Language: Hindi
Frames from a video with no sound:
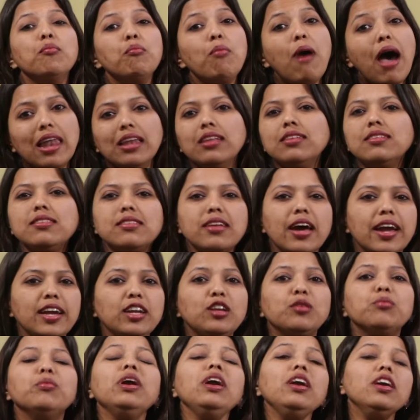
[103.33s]
बैलेंस
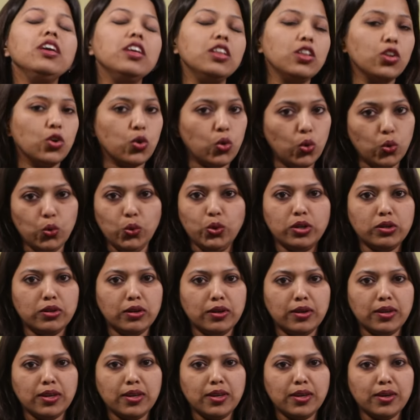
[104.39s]
डाइट में इंक्लूड
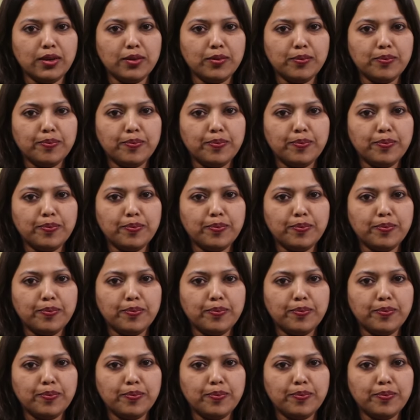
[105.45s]
करके